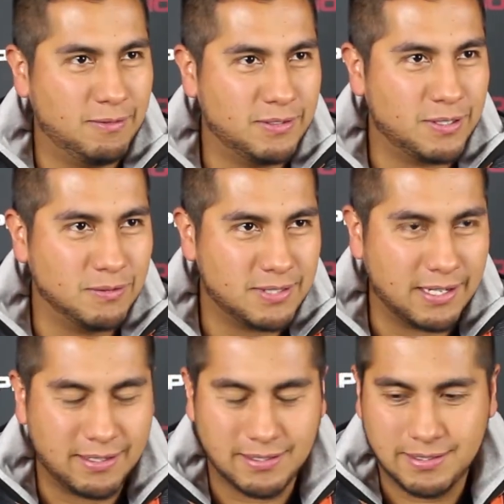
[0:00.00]
un
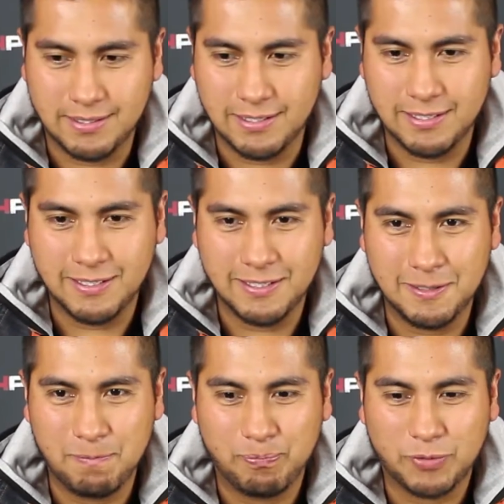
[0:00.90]
soundtrack
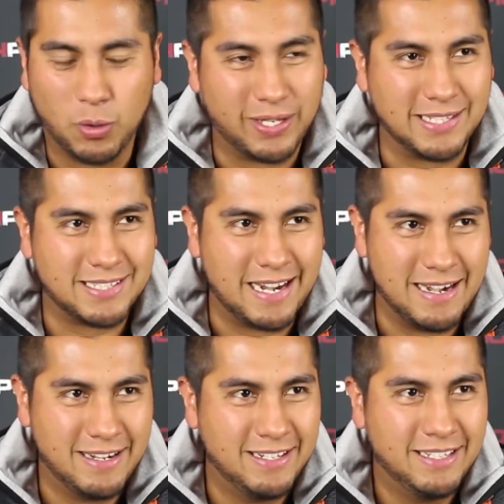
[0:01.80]
este, orquestal,